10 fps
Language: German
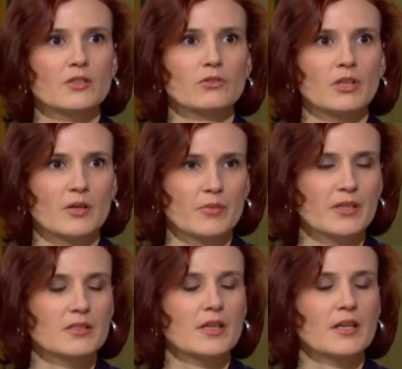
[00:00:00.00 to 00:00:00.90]
Also der
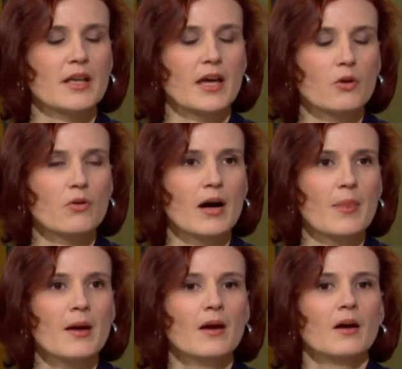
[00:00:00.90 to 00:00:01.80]
Präsident
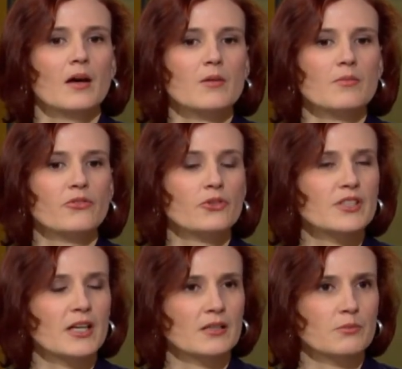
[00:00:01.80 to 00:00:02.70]
Erdogan ähm, führt
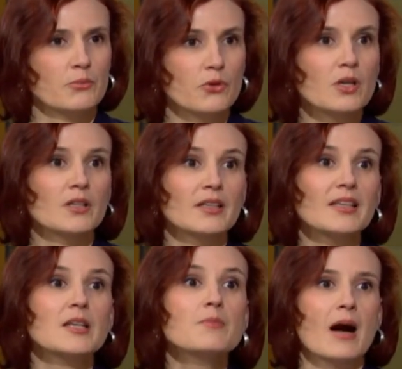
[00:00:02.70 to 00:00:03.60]
ja einen Bürgerkrieg
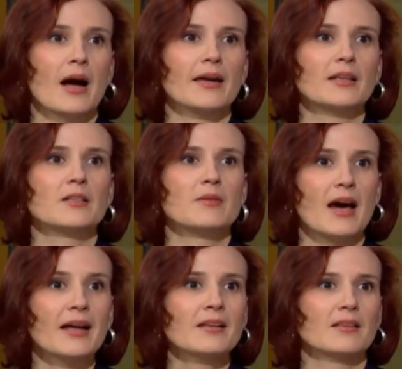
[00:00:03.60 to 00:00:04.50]
im eigenen
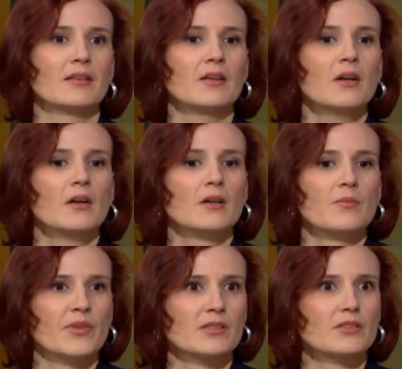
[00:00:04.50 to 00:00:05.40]
Lande. Mhm.
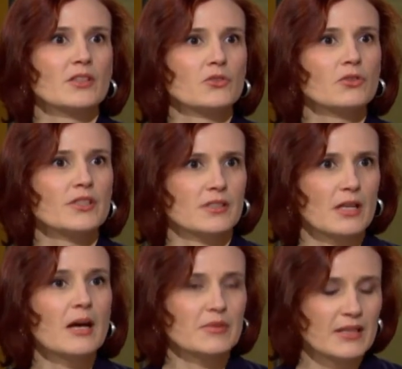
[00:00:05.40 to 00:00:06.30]
Ähm, das ist natürlich,
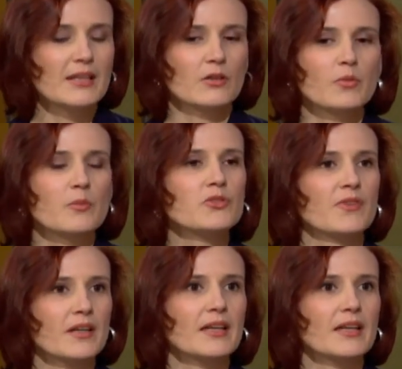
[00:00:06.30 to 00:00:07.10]
aber, aber na, darüber müssen wir ja.